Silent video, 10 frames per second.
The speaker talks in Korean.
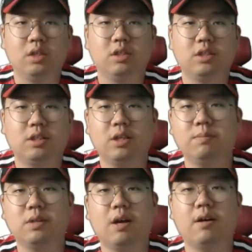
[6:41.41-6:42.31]

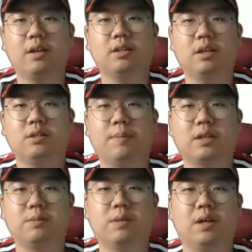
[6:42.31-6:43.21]
이스팀 상황에 따라서
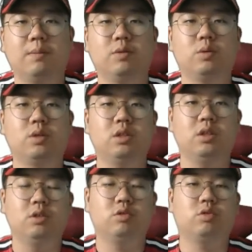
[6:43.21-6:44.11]
박진만 감독이
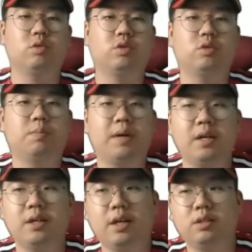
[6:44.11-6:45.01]
투수 교체를 좀
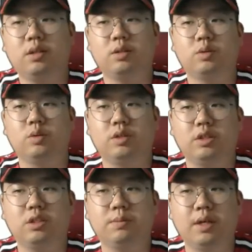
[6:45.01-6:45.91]
빨리 가져갈 수도
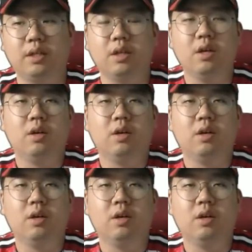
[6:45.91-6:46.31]
있겠지만